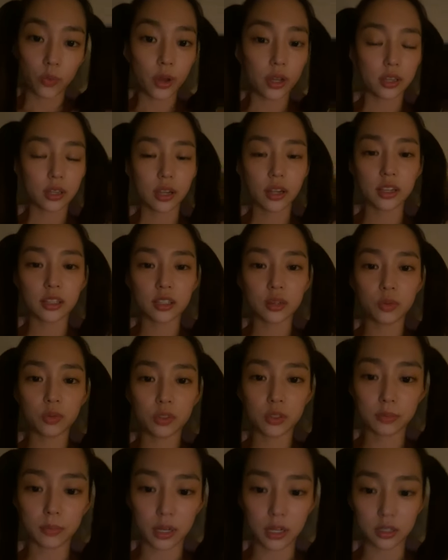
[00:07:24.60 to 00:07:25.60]
왜 딸기
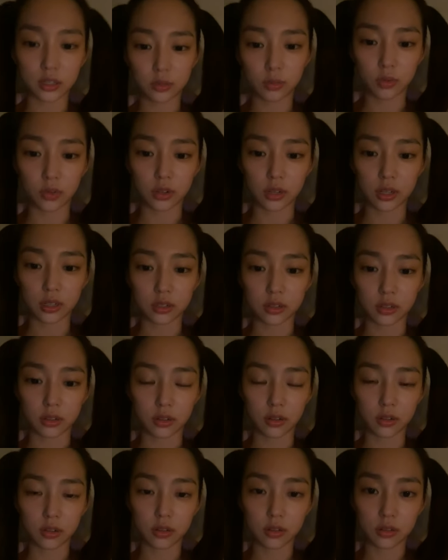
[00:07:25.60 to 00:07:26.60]
잠옷이 많은지
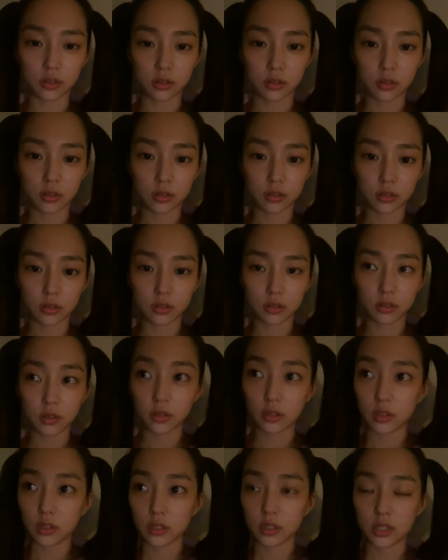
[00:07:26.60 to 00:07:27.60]
모르겠어요.
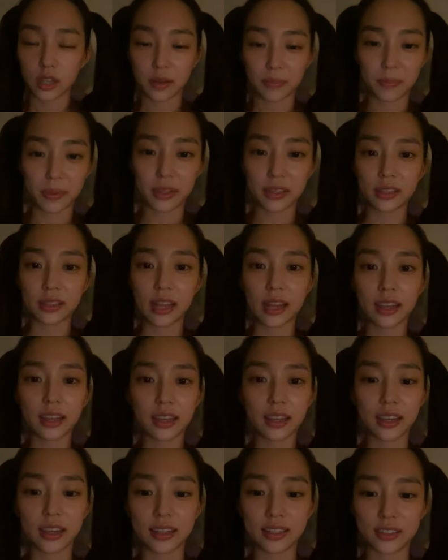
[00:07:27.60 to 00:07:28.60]
제앞엔
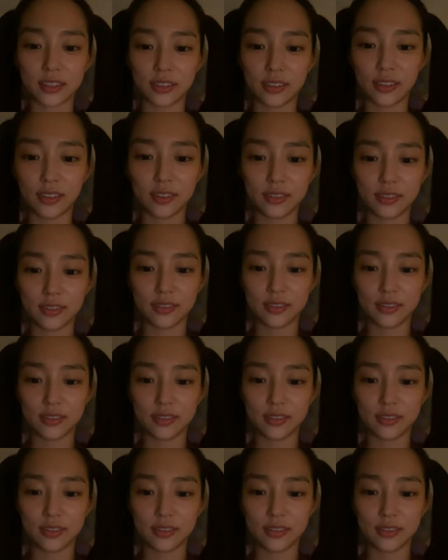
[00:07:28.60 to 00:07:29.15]
딸기가 있죠.